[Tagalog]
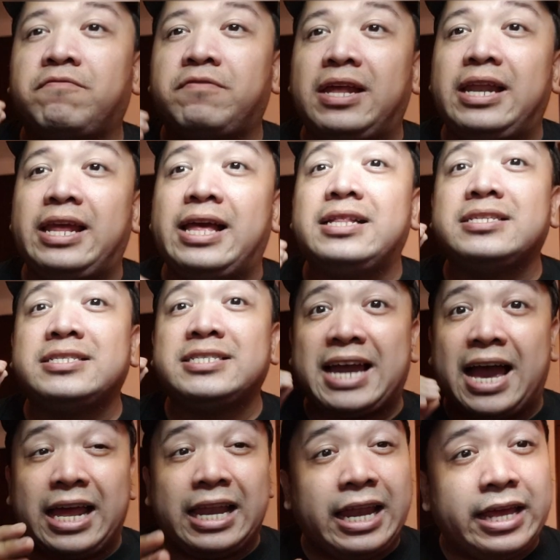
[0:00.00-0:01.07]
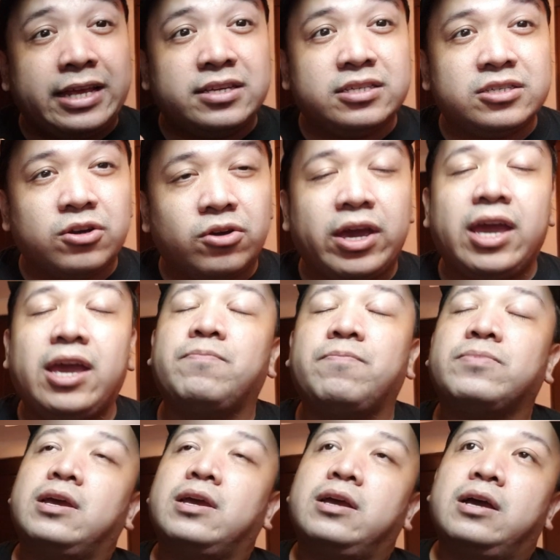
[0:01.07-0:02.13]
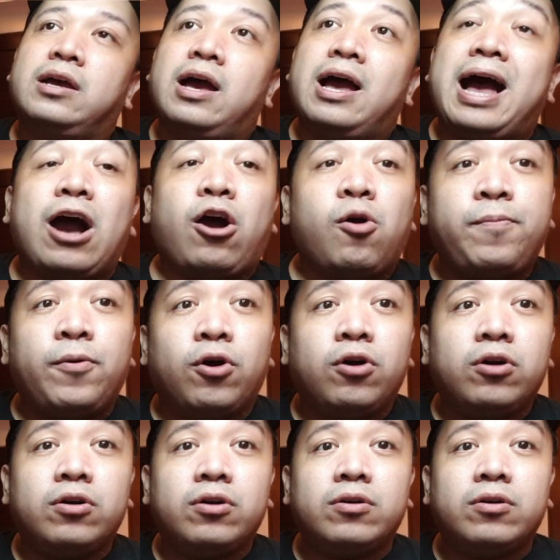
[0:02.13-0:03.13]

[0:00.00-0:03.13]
PhilHealth Challenge. Okay? Ako po,